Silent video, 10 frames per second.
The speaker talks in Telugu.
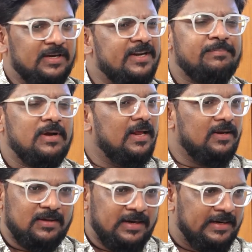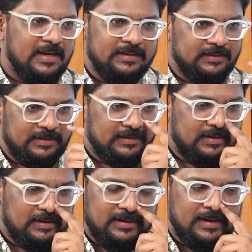ట్రిపుల్ ఆర్ హిట్ అయింది కదా
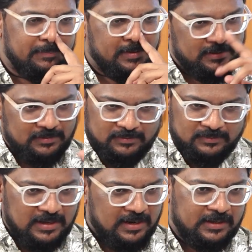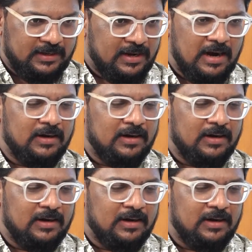అంటే ఐ మీన్ దానికి